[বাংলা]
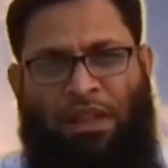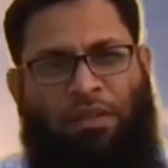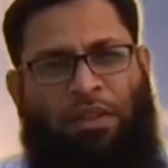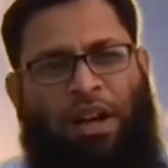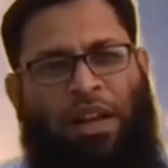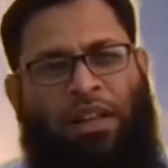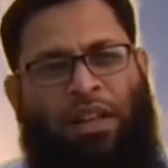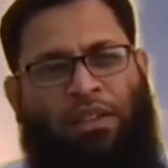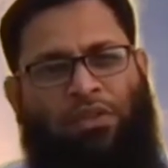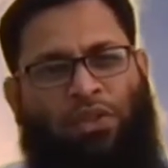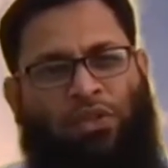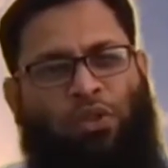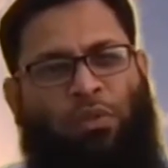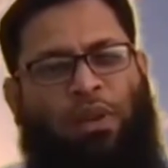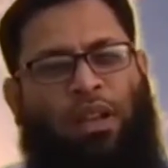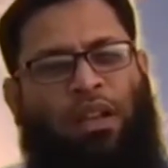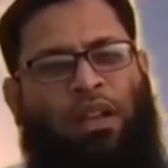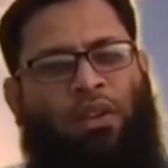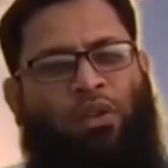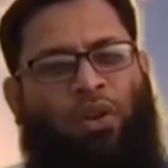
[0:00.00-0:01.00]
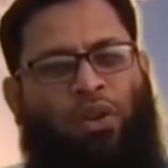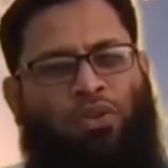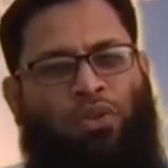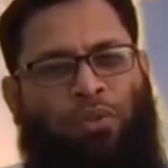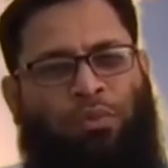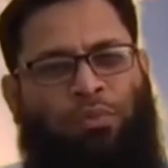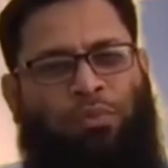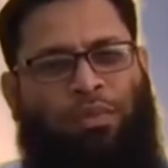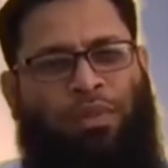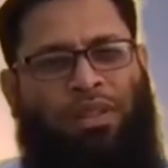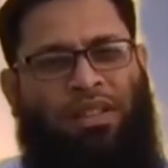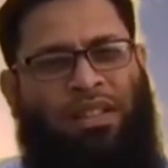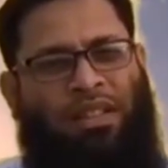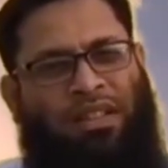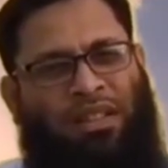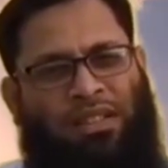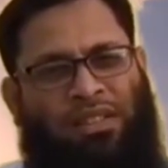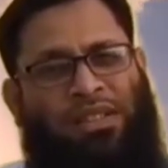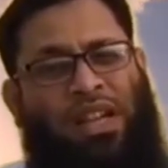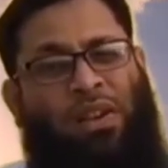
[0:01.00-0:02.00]
এটা ভাইরাস অথবা আল্লাহর গজব
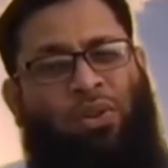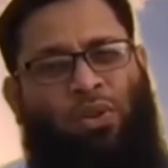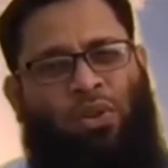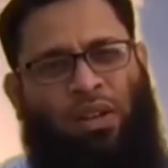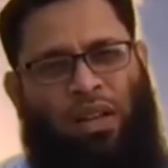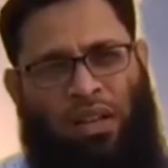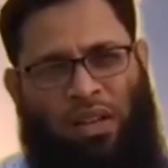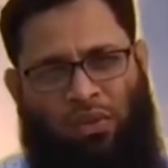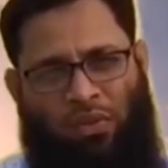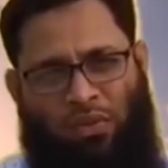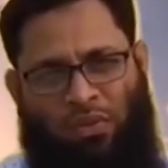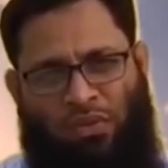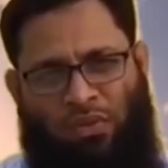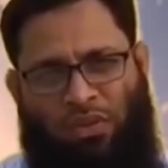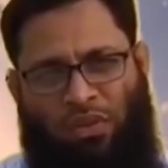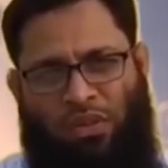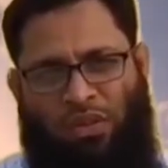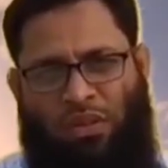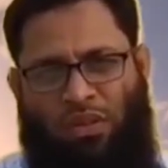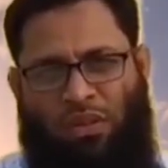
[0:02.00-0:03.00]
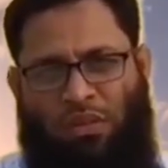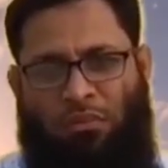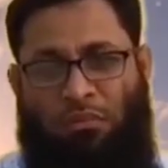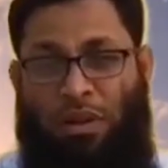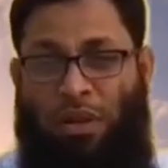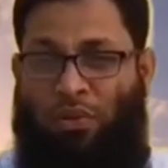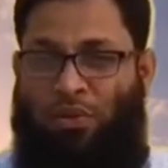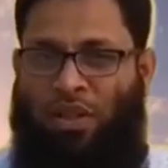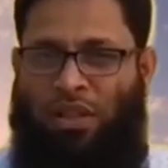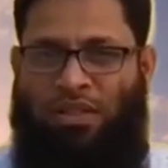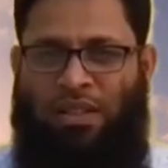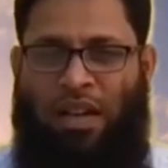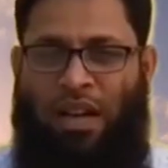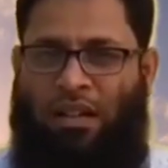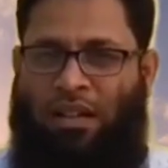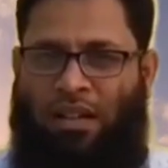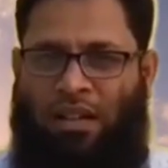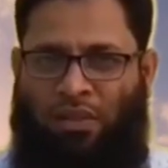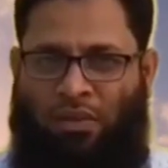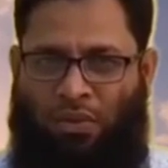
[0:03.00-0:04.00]
যাই হোক না কেন মানুষ আজকে
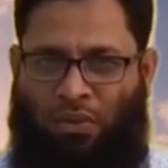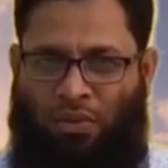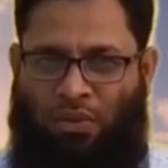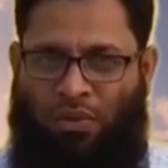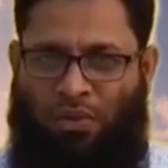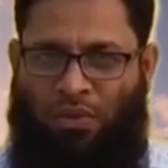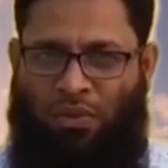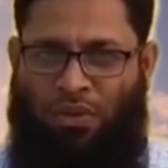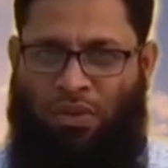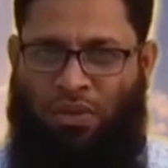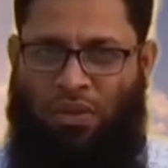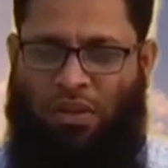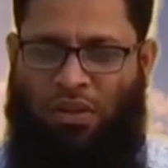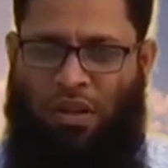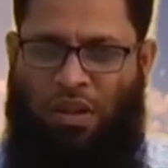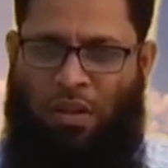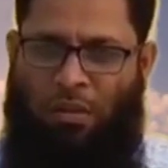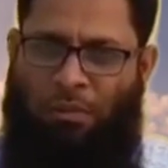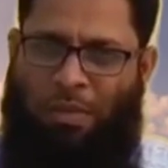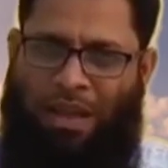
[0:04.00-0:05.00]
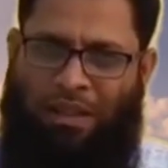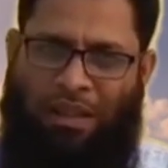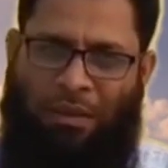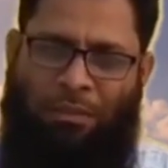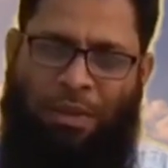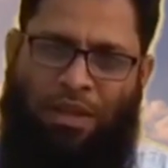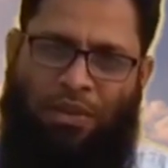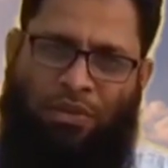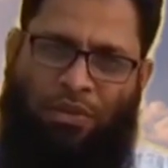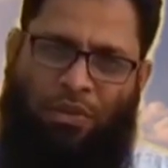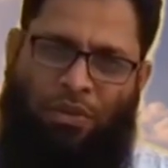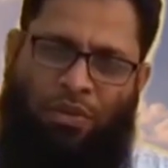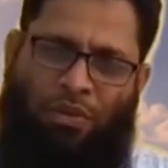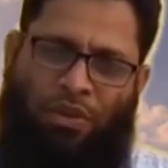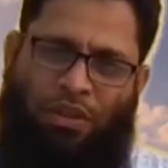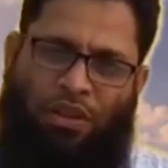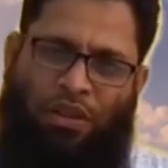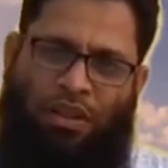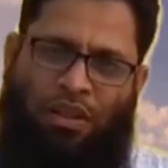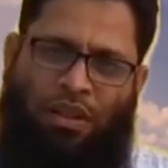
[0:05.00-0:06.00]
আক্রান্ত ব্যতিব্যস্ত
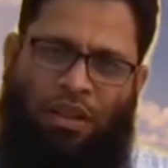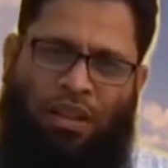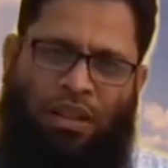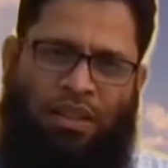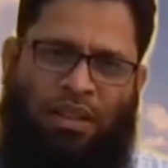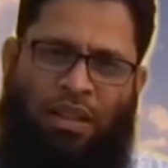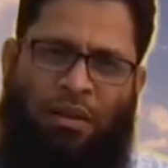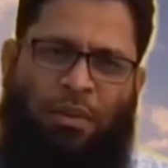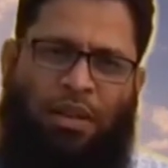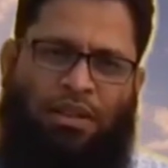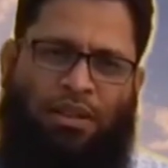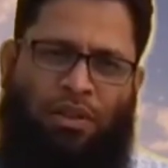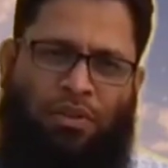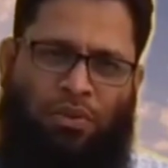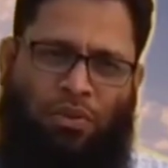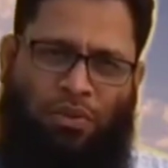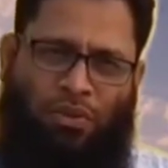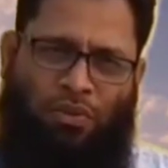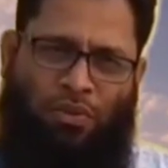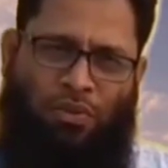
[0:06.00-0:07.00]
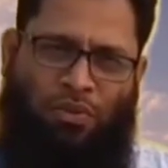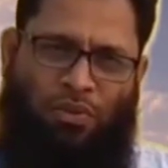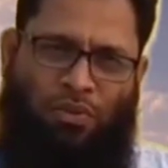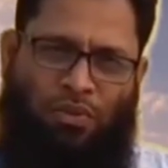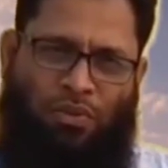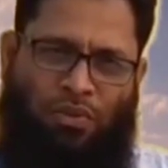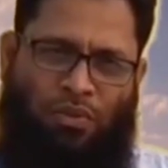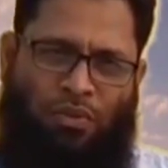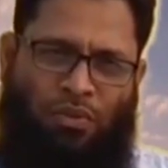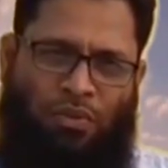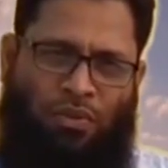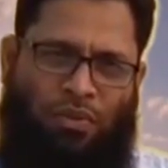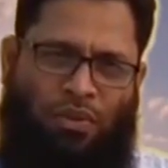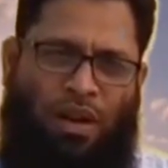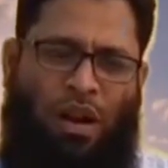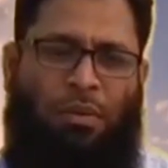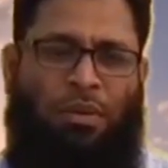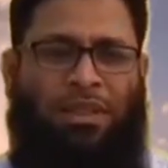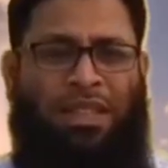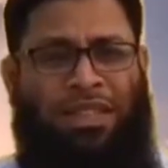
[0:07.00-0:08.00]
এ থেকে বাঁচার জন্য
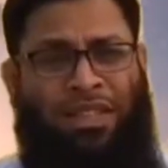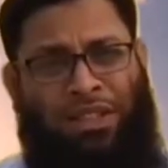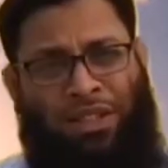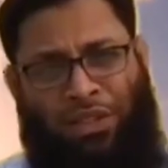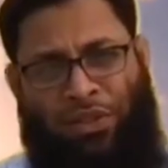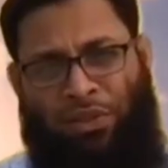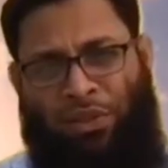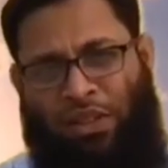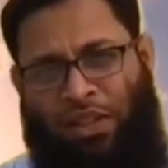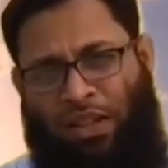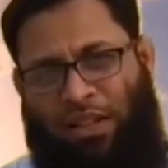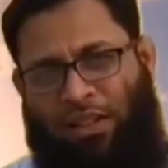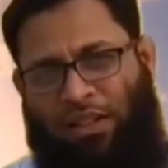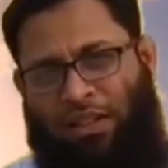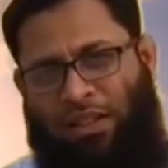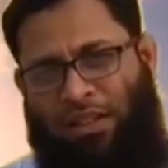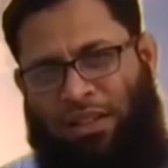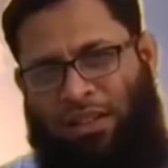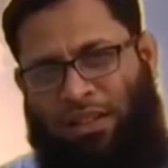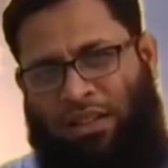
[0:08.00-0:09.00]
আমাদের দেশের সরকার